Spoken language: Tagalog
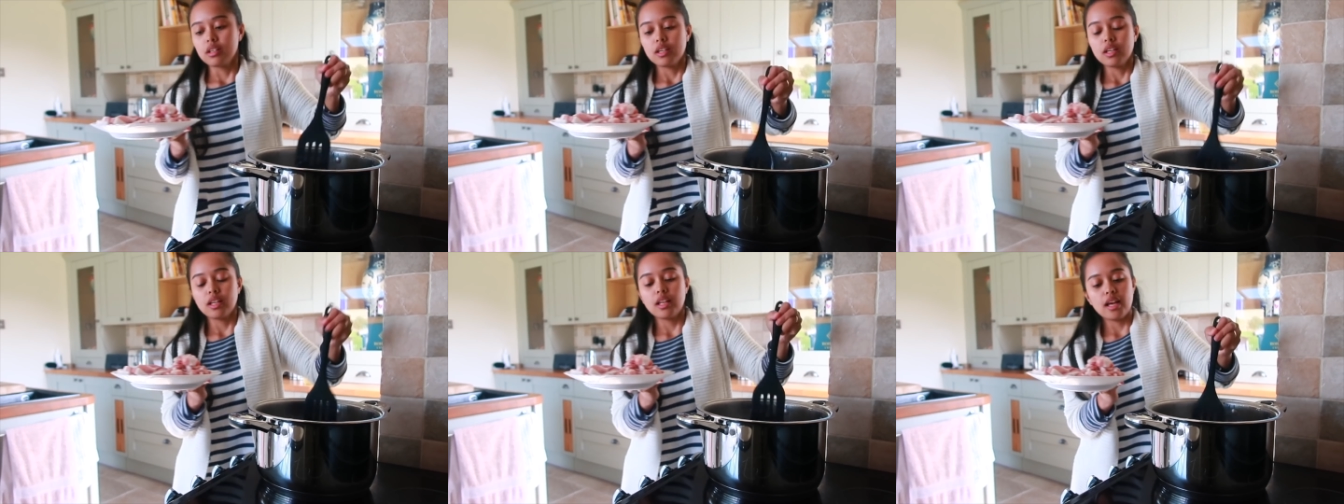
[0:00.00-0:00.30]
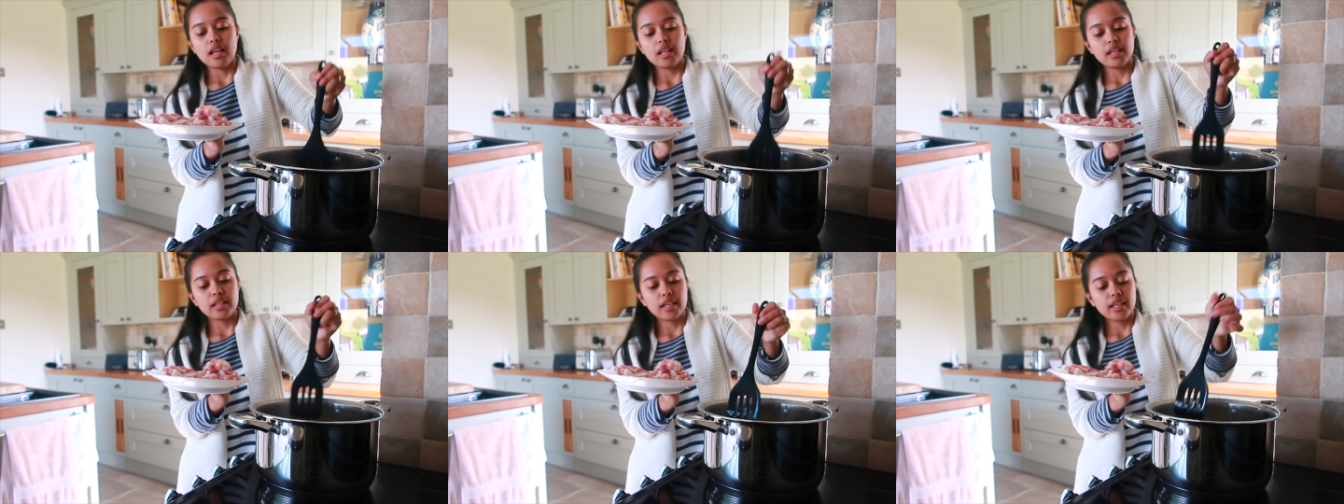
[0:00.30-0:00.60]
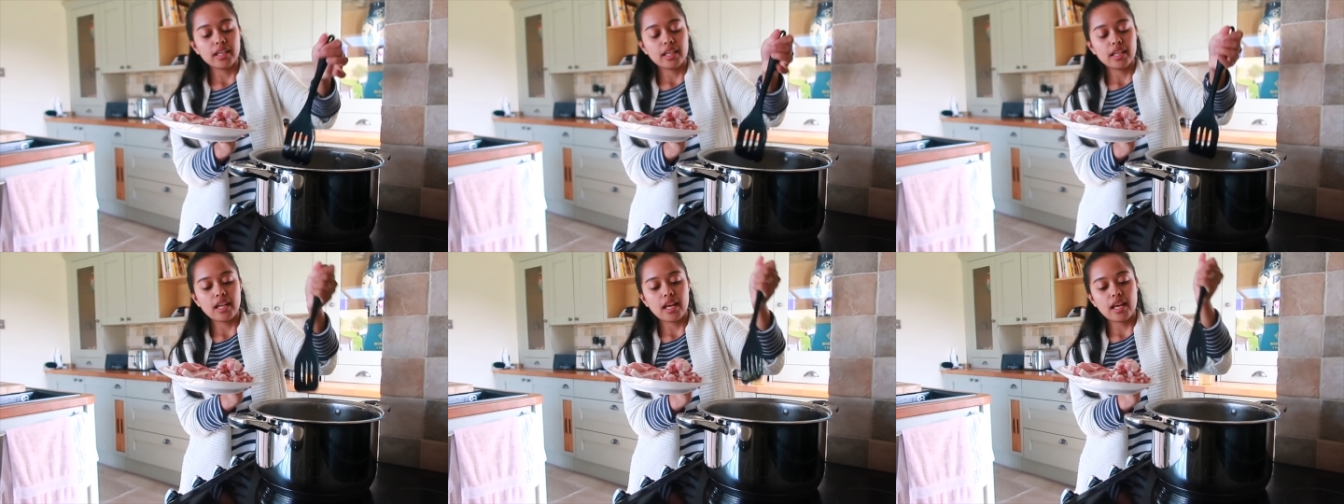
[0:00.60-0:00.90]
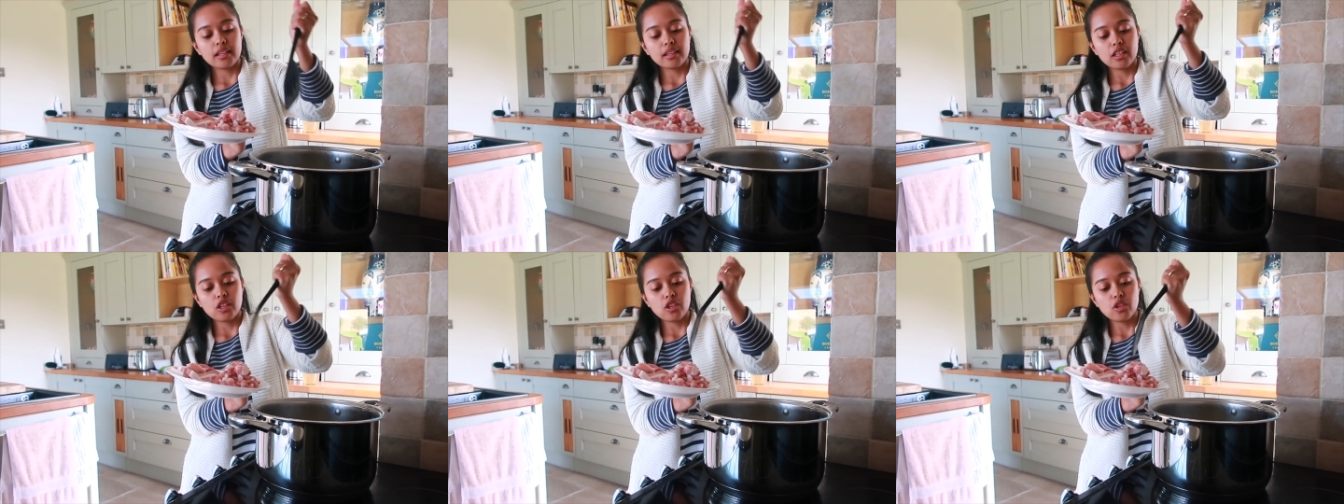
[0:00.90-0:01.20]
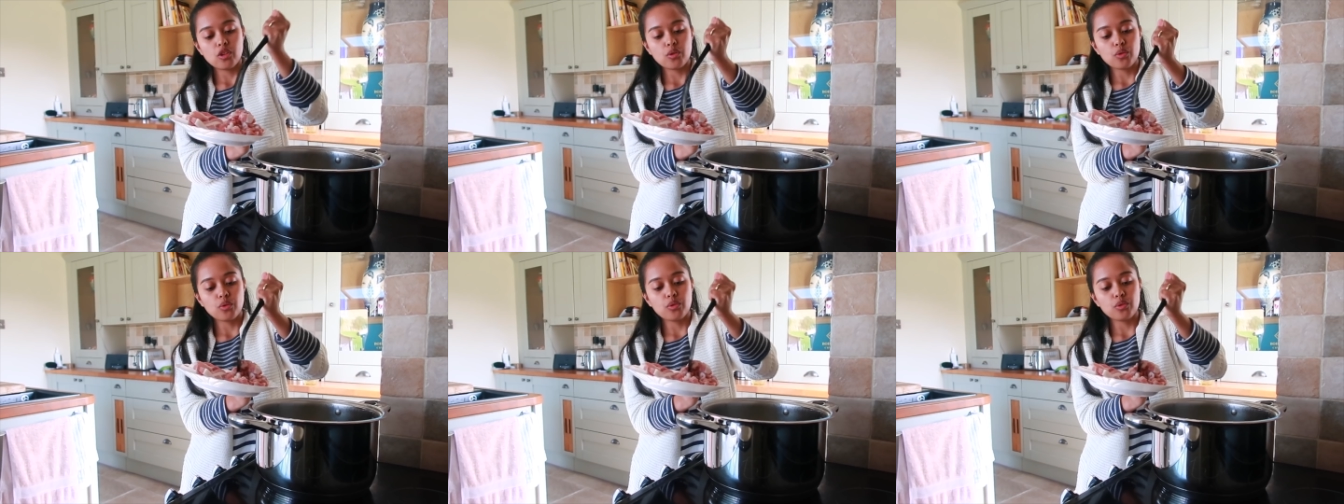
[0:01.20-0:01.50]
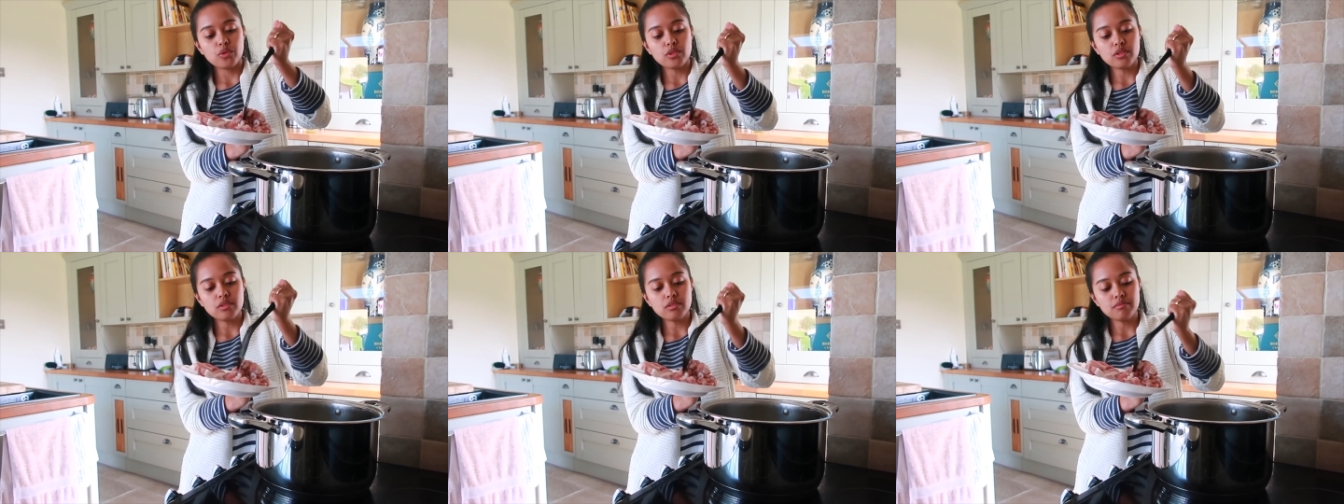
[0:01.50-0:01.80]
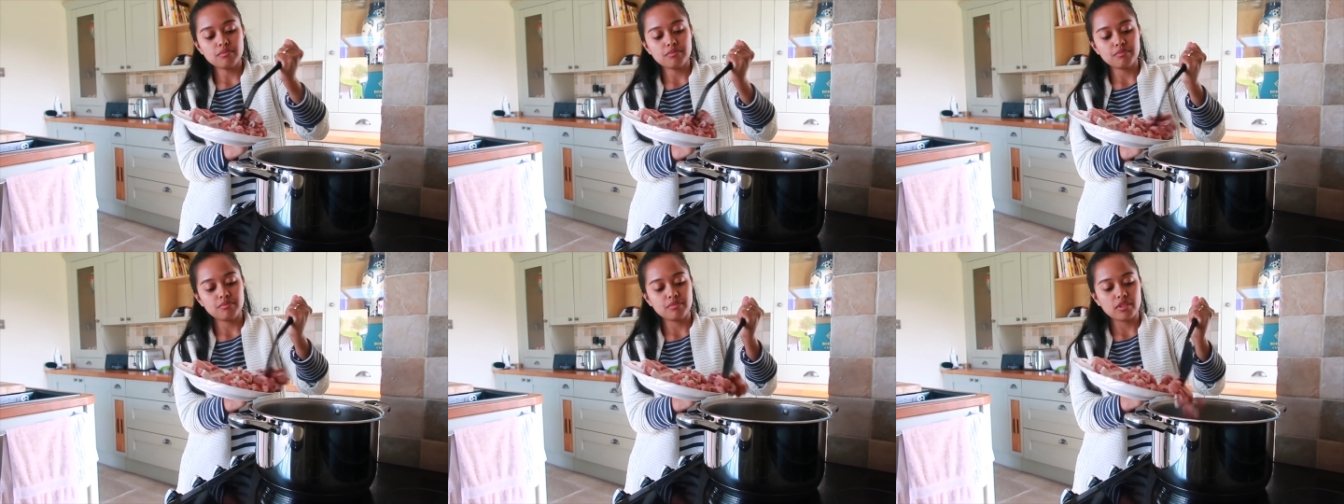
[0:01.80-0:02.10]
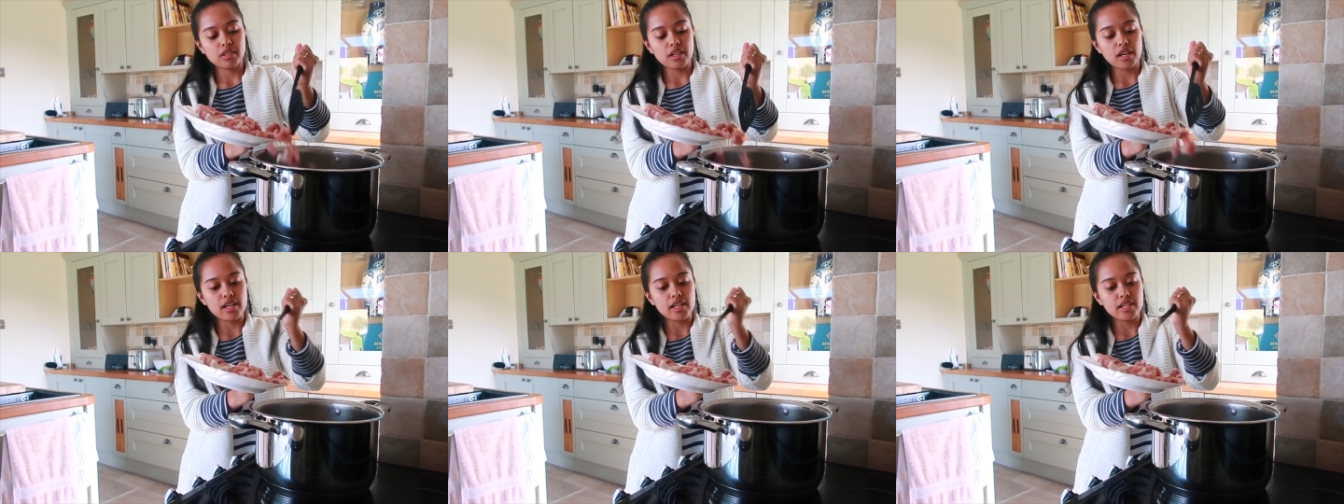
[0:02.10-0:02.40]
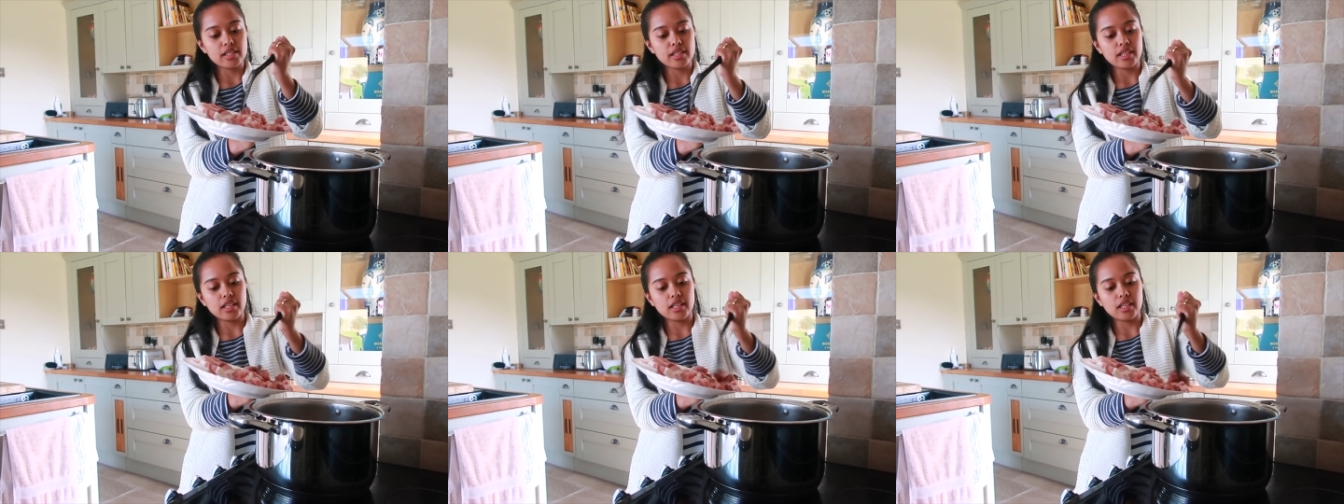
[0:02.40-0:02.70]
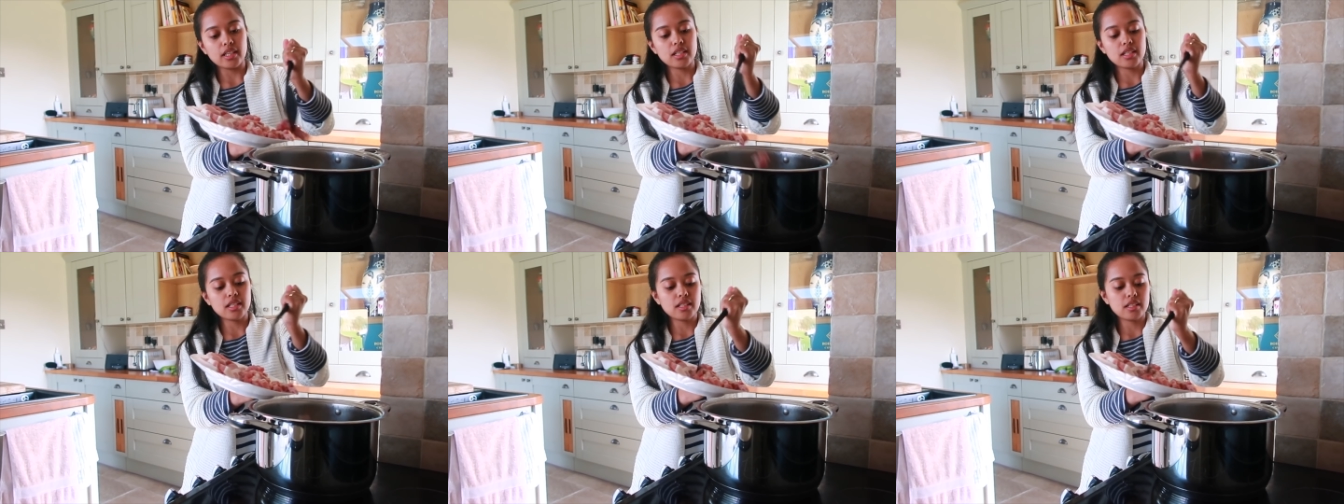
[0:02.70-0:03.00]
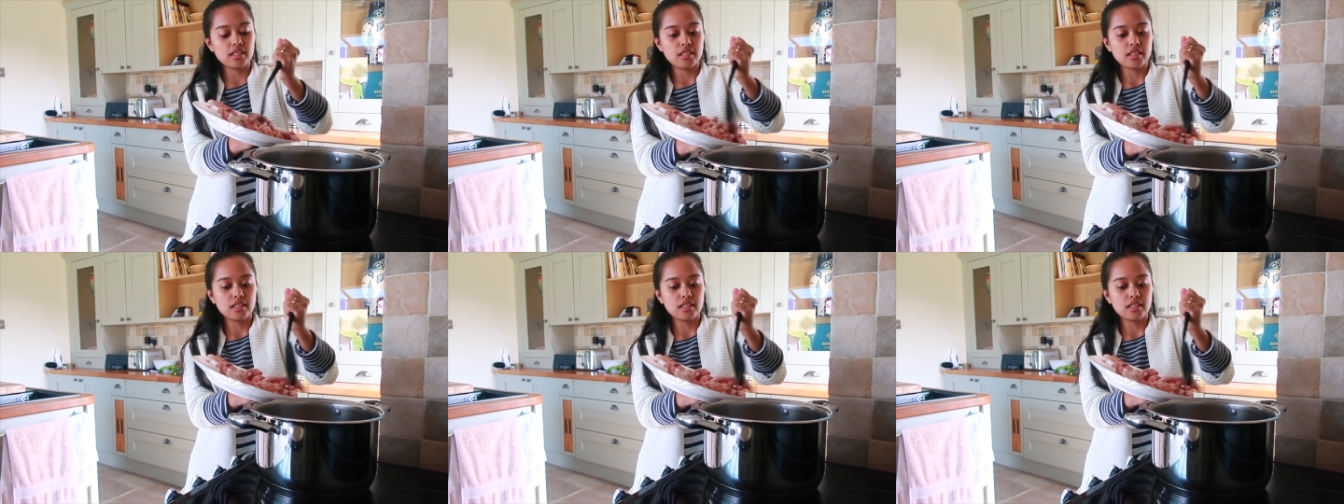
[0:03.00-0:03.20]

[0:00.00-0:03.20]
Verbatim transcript: Ilalagay na natin yung karne.